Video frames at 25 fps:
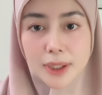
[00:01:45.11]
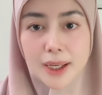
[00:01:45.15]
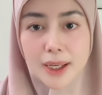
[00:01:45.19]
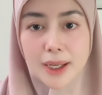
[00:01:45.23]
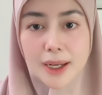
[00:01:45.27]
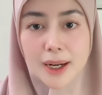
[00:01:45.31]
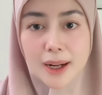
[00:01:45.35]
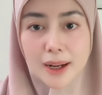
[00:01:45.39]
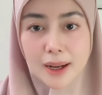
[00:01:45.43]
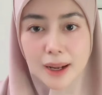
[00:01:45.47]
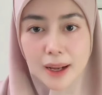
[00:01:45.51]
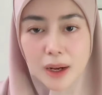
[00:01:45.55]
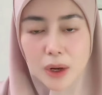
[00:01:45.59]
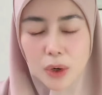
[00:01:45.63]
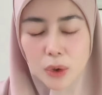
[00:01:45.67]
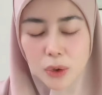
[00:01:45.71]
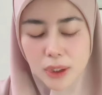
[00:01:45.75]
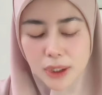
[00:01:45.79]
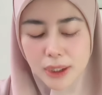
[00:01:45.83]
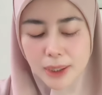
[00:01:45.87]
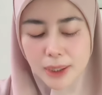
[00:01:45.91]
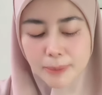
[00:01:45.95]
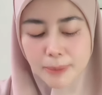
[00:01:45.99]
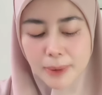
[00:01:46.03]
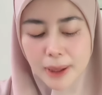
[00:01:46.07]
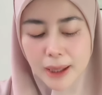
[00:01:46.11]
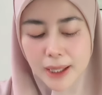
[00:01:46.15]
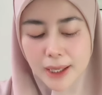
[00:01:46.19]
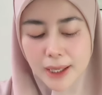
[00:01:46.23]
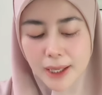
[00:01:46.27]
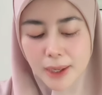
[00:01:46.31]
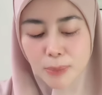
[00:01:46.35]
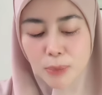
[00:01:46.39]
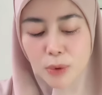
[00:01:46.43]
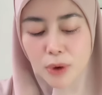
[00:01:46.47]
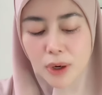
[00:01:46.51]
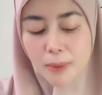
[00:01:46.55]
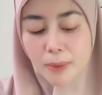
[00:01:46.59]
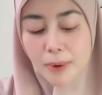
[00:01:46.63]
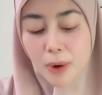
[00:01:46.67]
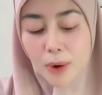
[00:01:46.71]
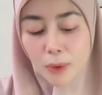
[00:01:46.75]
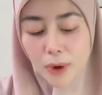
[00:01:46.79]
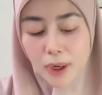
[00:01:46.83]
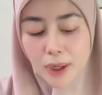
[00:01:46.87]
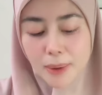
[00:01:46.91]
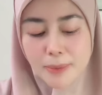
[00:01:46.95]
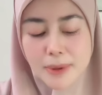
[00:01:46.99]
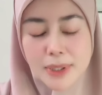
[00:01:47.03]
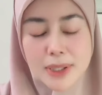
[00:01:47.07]
kenanga kalau ditambah lagi bunga
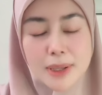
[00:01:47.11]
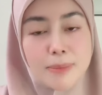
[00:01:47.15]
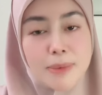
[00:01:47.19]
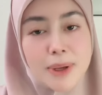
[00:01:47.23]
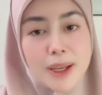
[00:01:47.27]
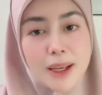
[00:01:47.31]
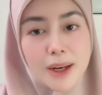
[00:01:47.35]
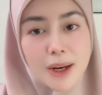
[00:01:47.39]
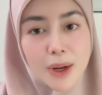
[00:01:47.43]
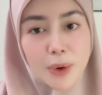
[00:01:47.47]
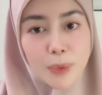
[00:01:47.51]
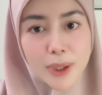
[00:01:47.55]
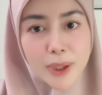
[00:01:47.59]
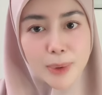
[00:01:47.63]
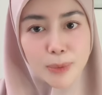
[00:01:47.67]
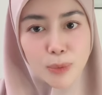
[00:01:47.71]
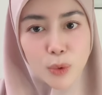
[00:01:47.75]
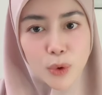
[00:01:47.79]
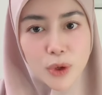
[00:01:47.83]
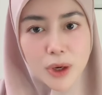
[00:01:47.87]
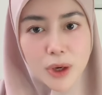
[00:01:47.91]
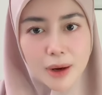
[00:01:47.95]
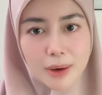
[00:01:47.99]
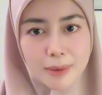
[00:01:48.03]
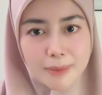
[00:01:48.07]
mawar bisa bikin awet muda.